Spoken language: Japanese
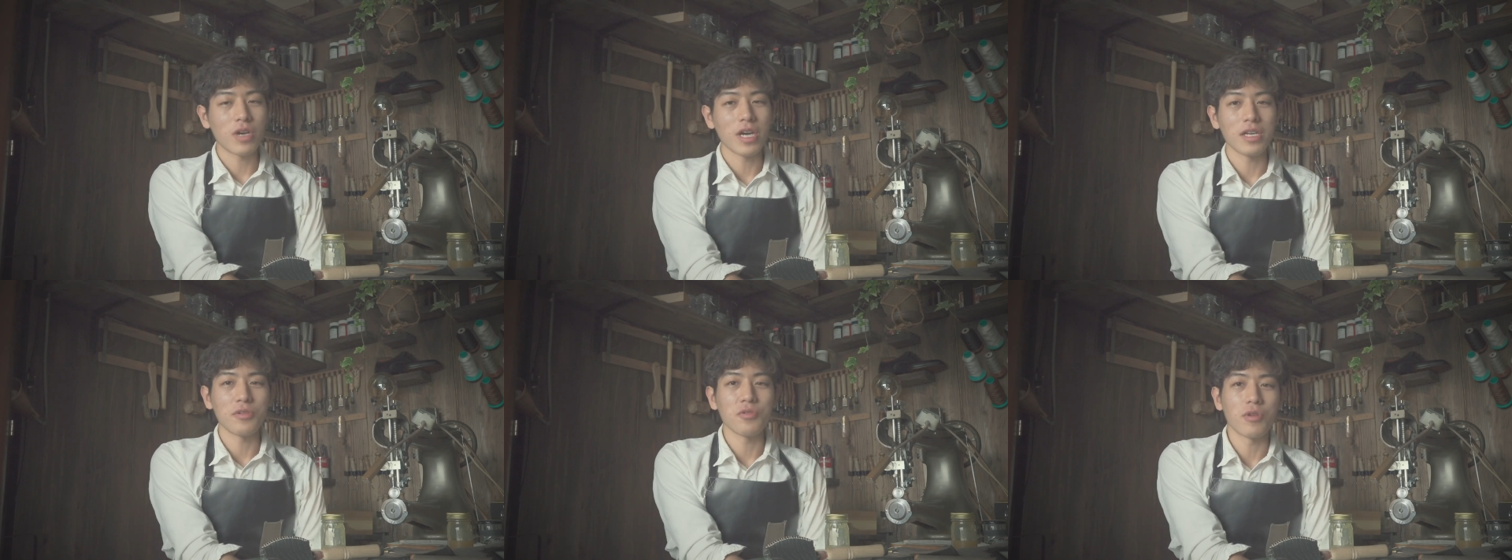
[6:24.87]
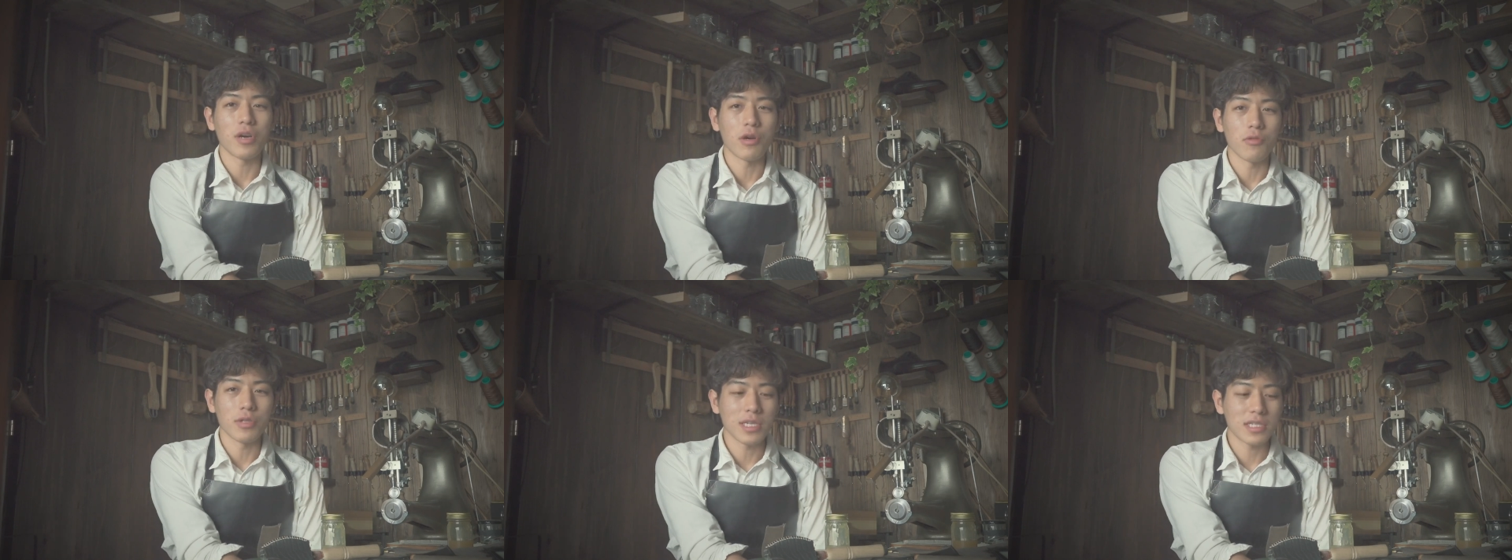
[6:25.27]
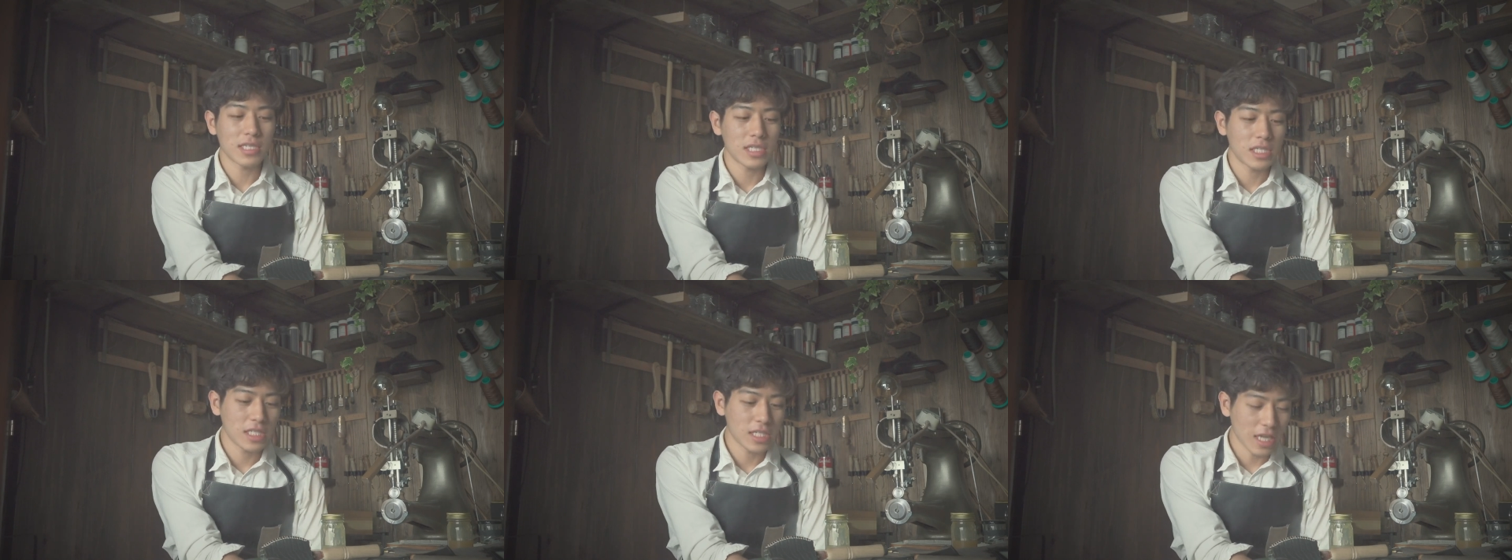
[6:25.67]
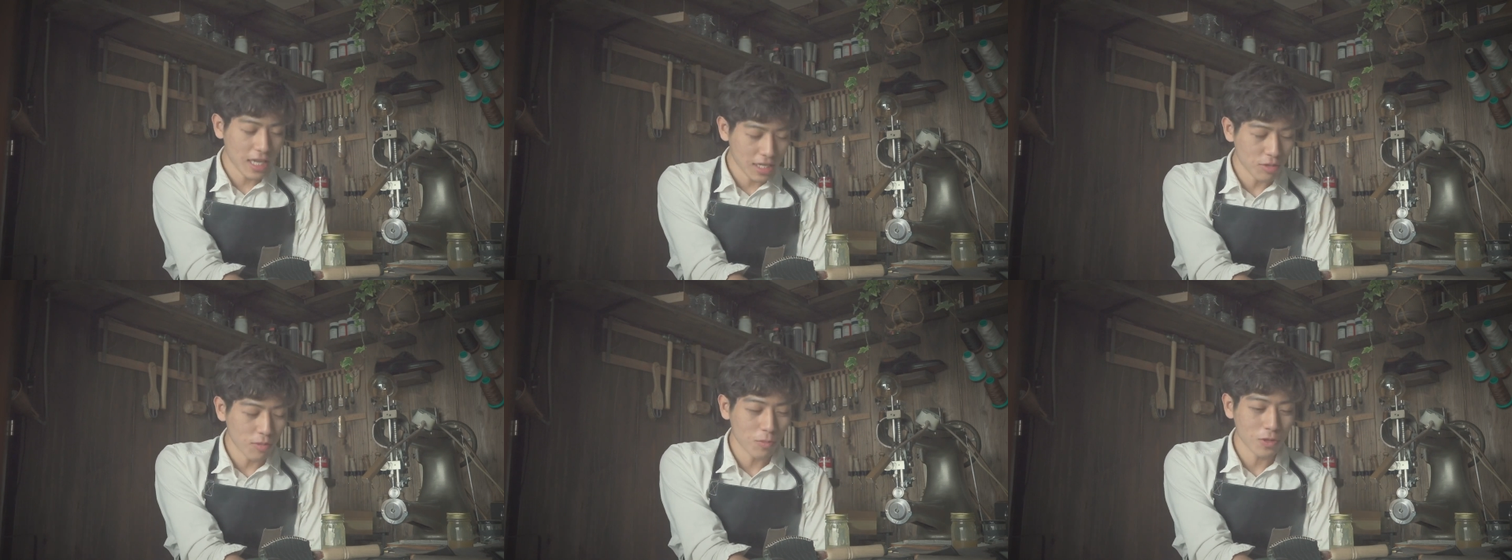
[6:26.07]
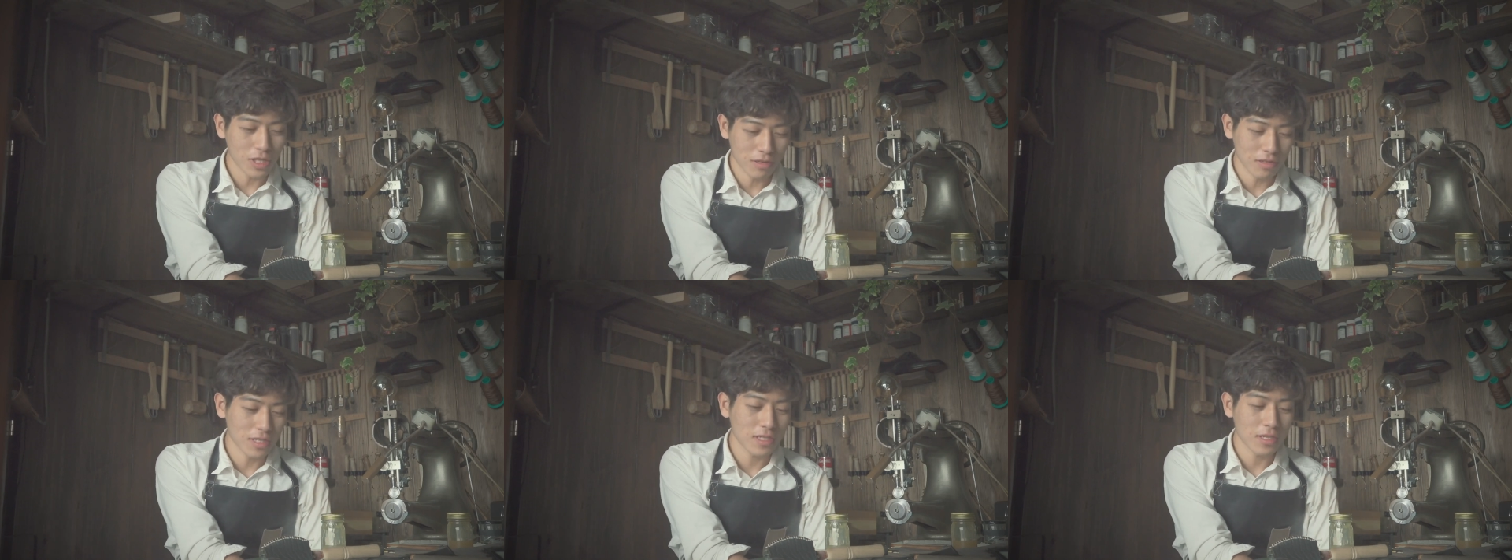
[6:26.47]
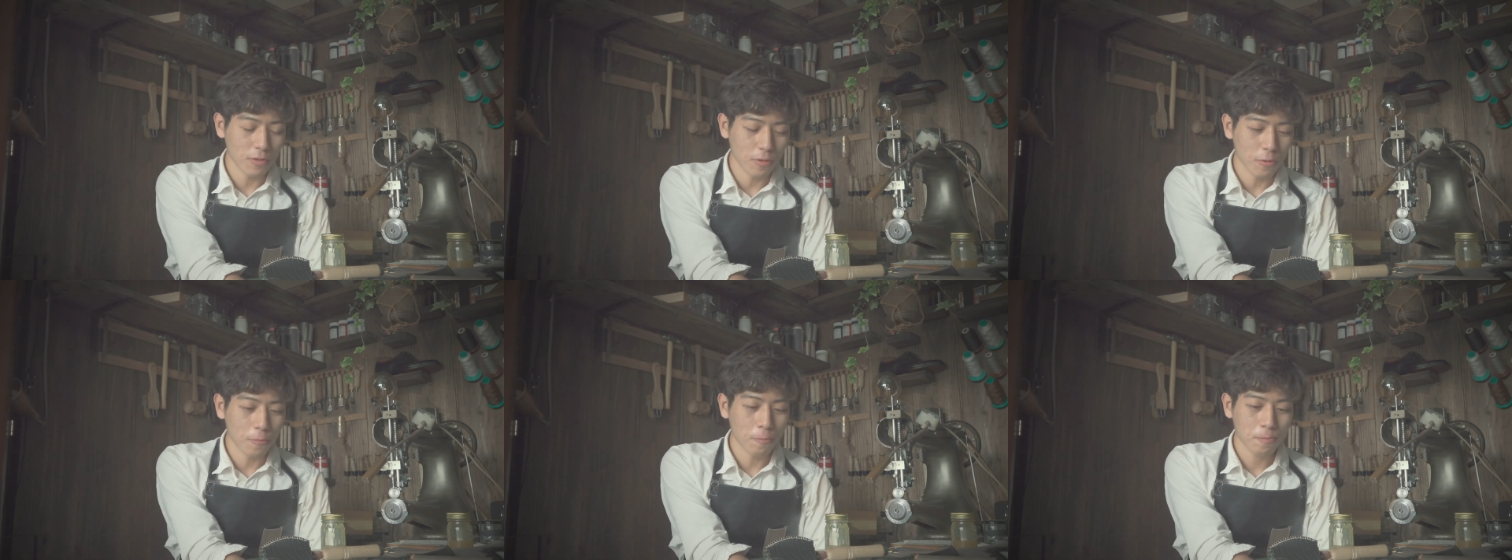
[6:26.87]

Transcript: 介動画を出したいと思ってるんですけど、